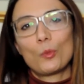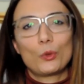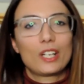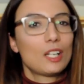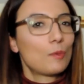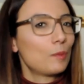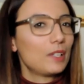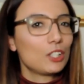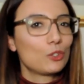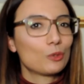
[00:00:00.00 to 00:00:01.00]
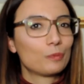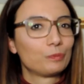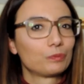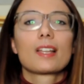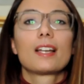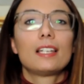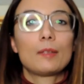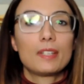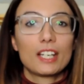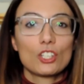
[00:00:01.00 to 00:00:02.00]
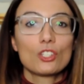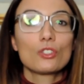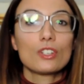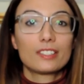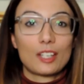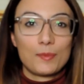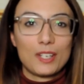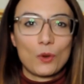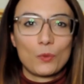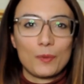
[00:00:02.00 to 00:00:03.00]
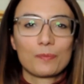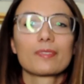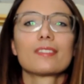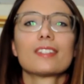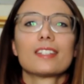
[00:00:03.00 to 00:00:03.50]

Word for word: oppure nel pomeriggio. La mia recensione termina qui.